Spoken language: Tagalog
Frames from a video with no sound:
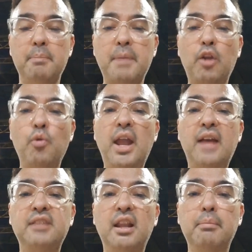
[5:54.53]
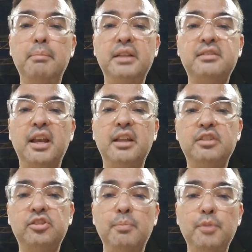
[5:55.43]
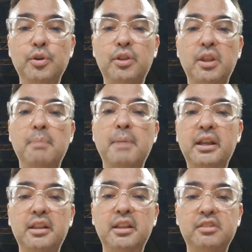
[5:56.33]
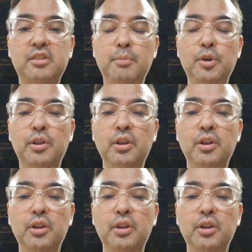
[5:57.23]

pero wala silang means na i-distribute, iba nagdi-distribute.